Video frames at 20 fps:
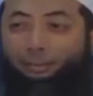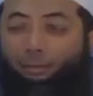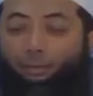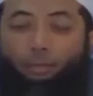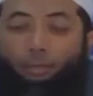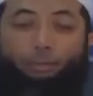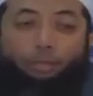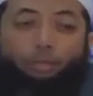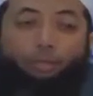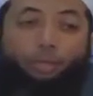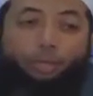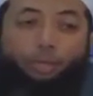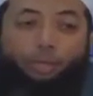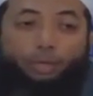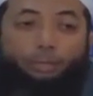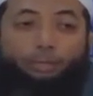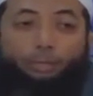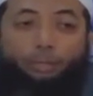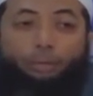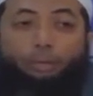Ramadan
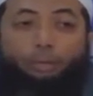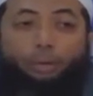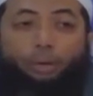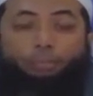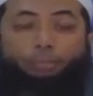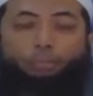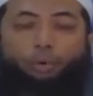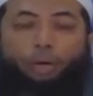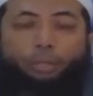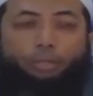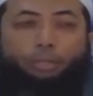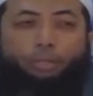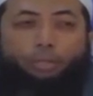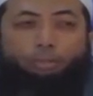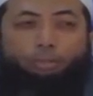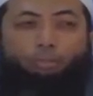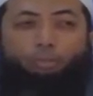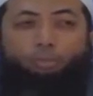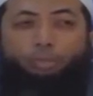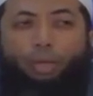akan tiba, puasa
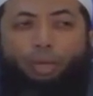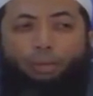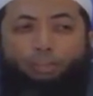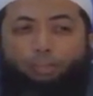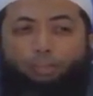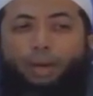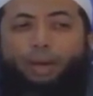sebulan,